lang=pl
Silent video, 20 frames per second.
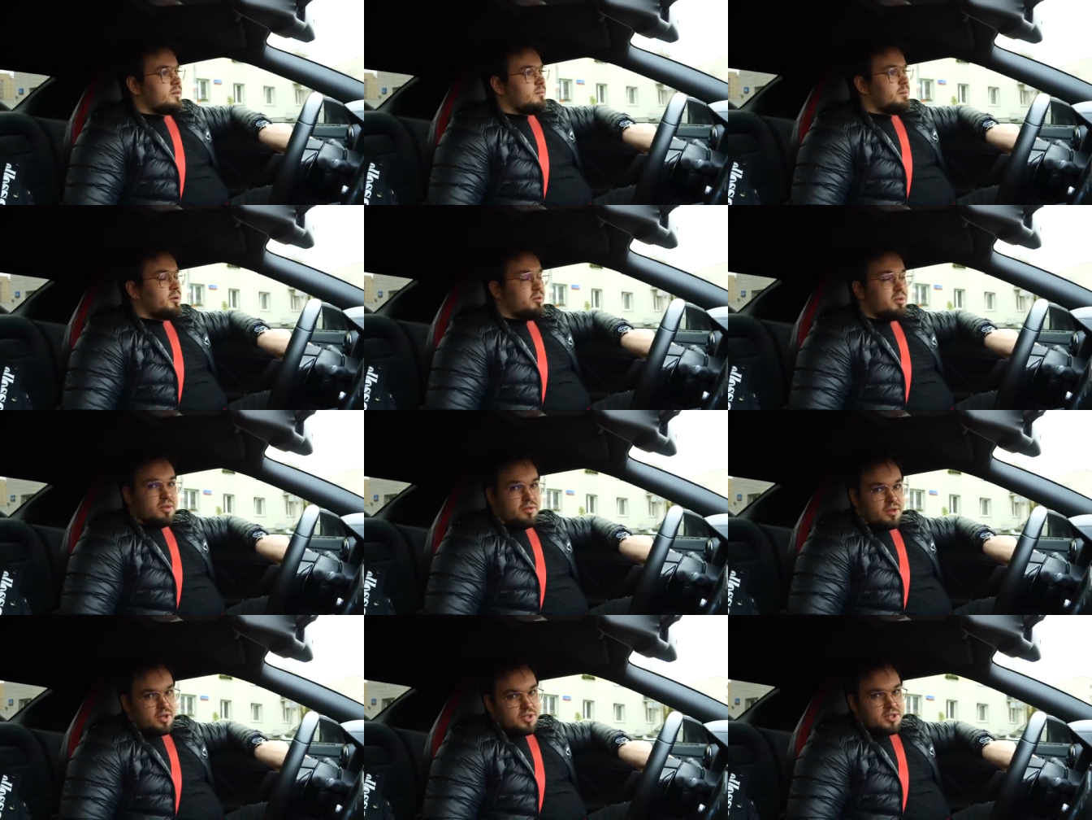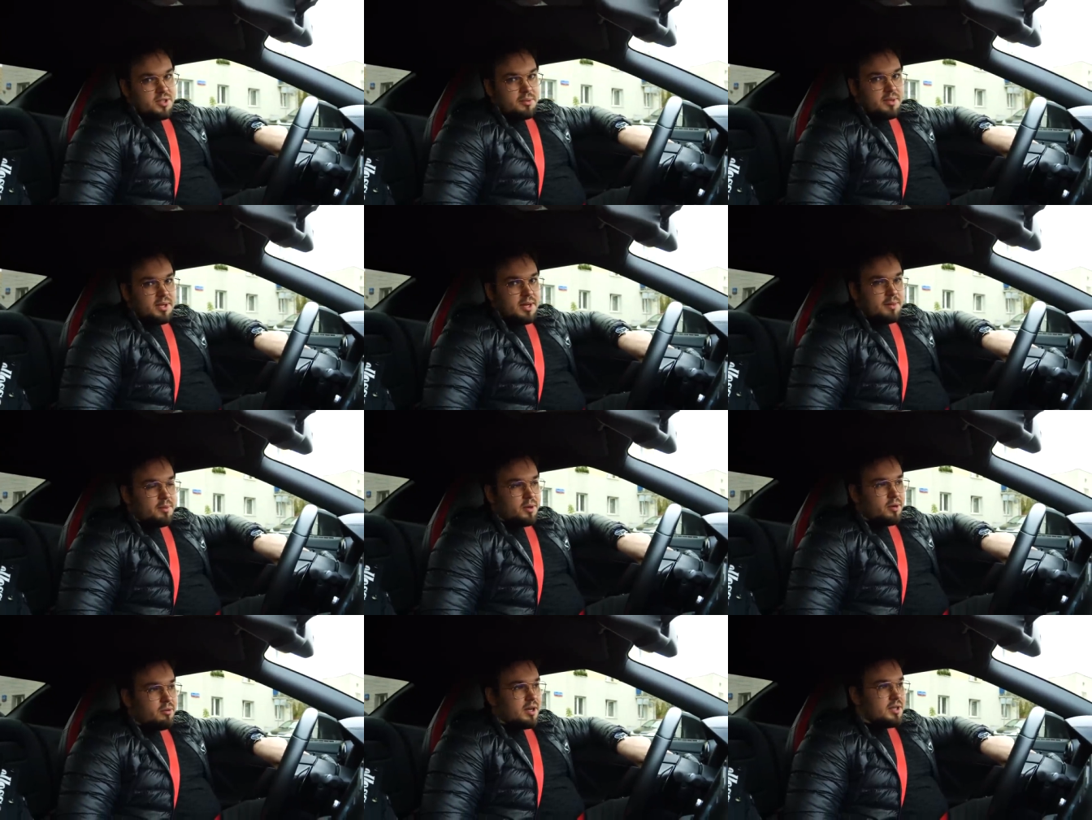Były dwie osoby
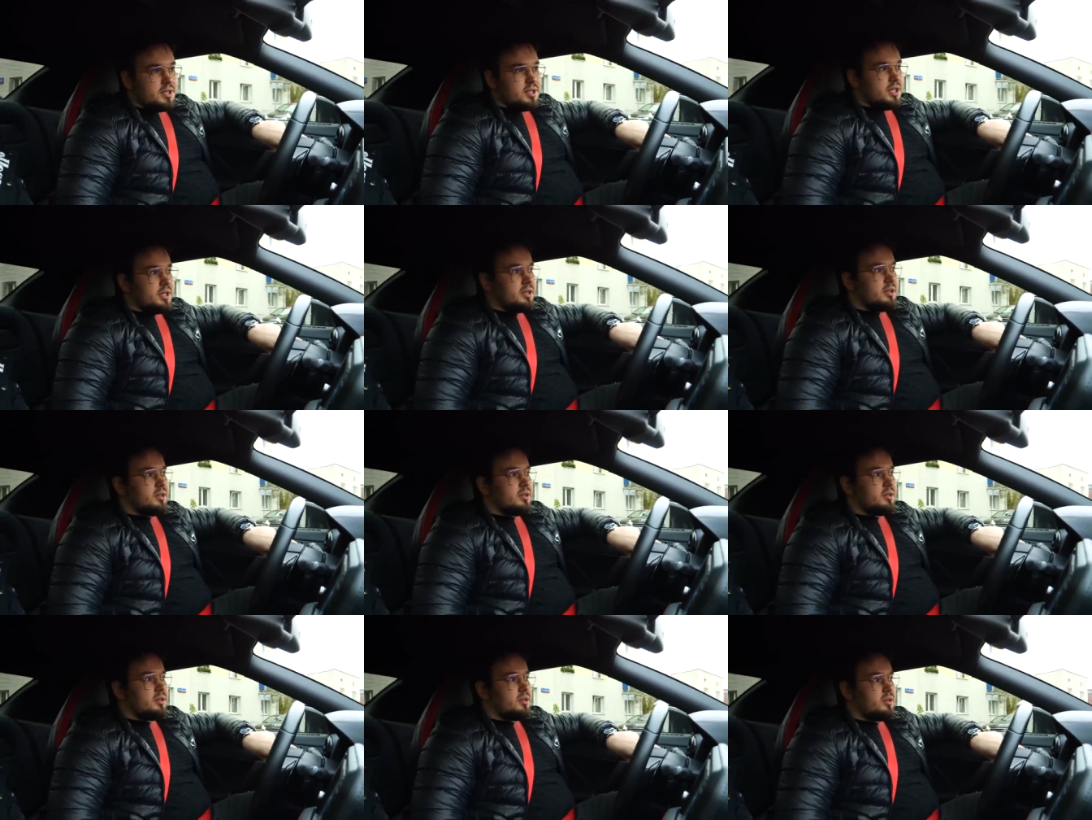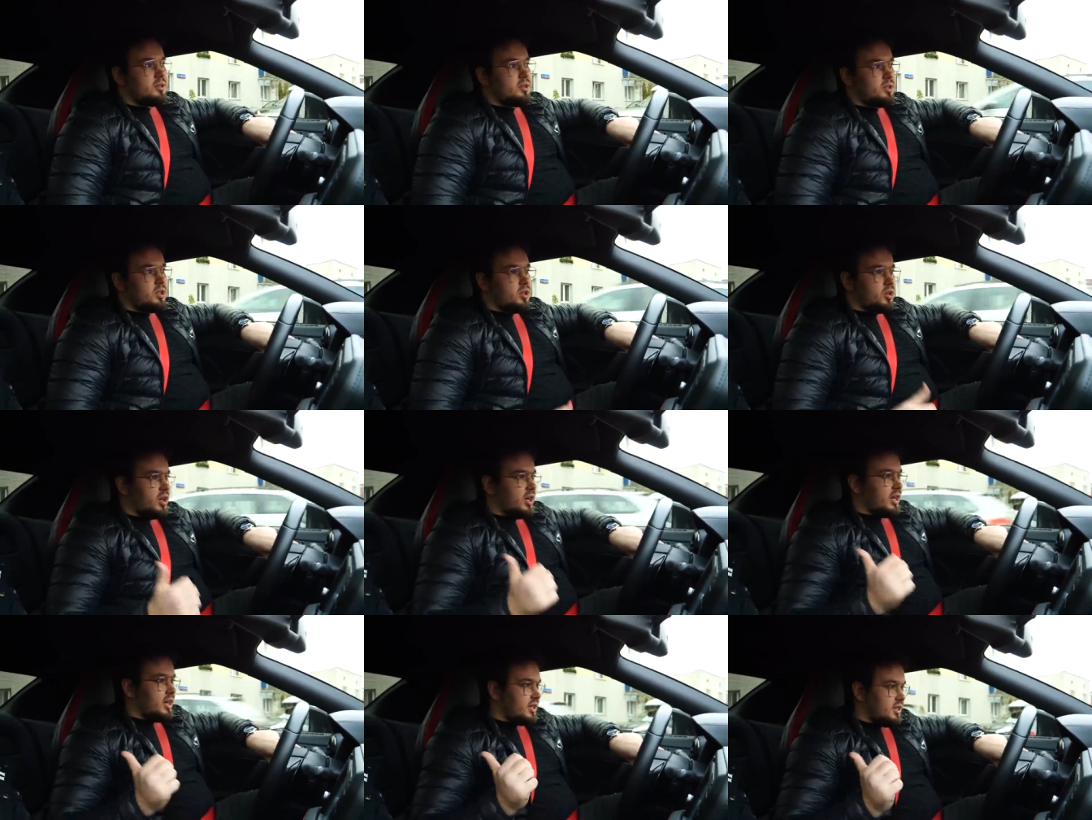na pokładzie,
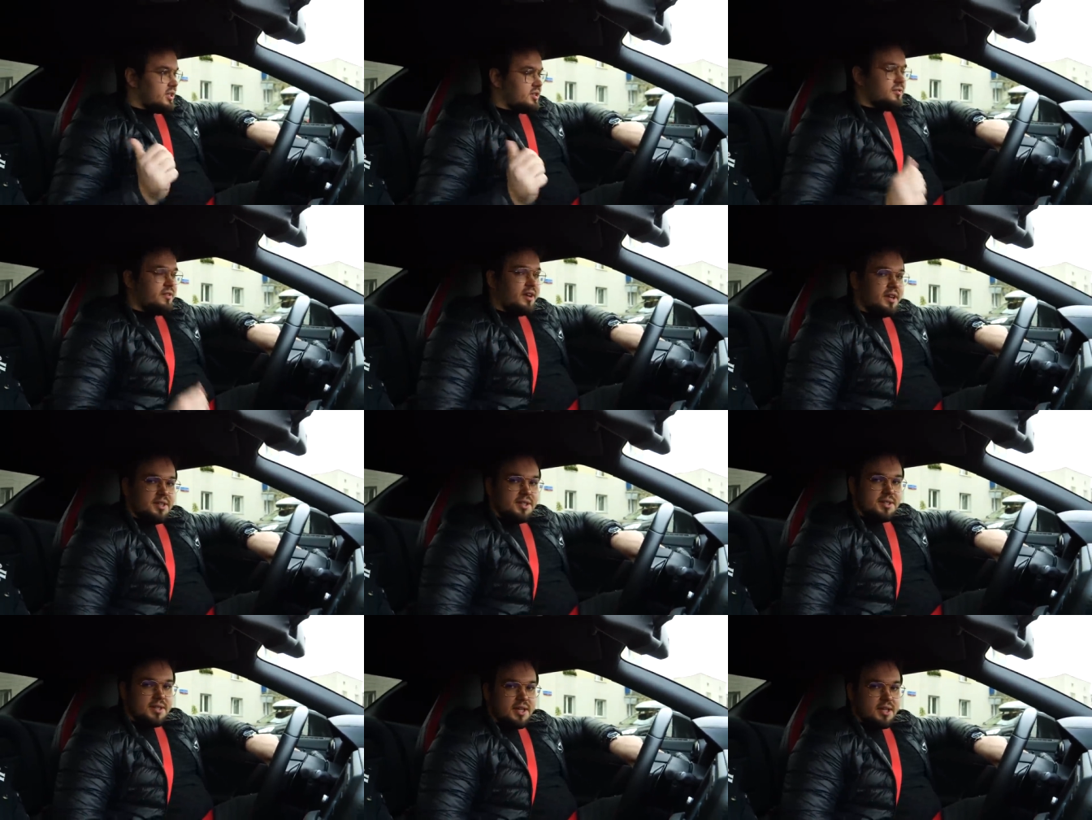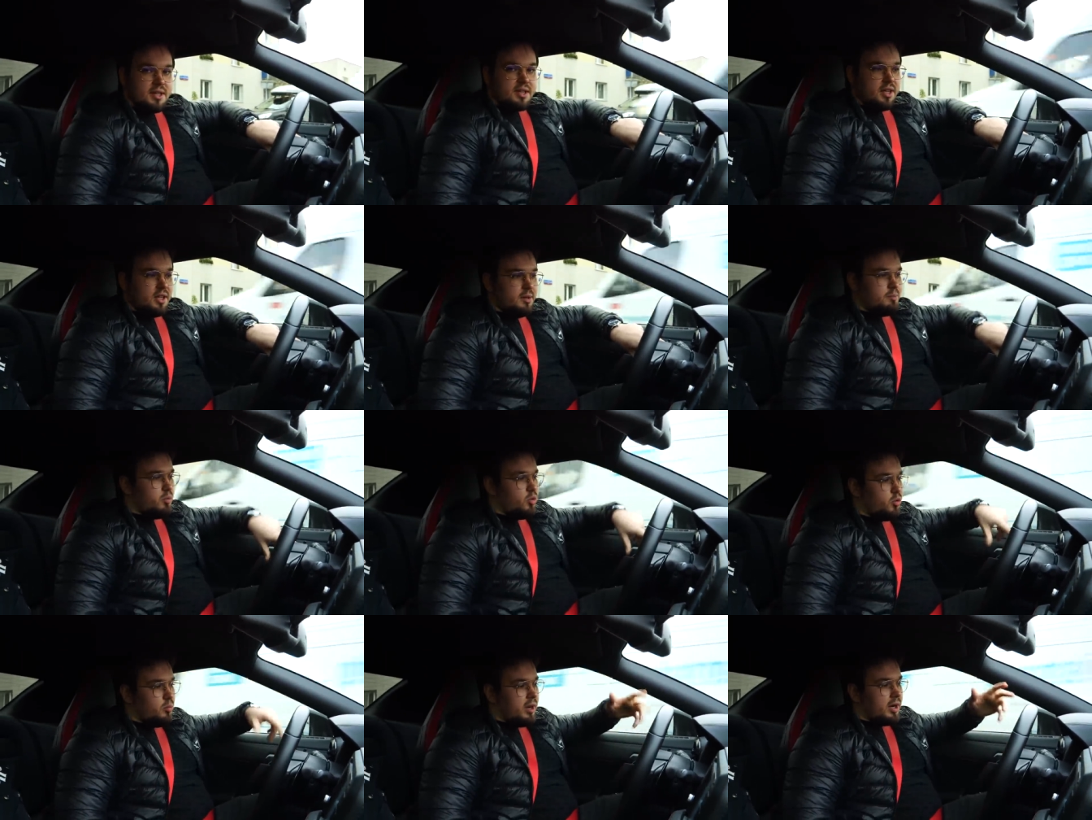trochę jakiś walizek i pół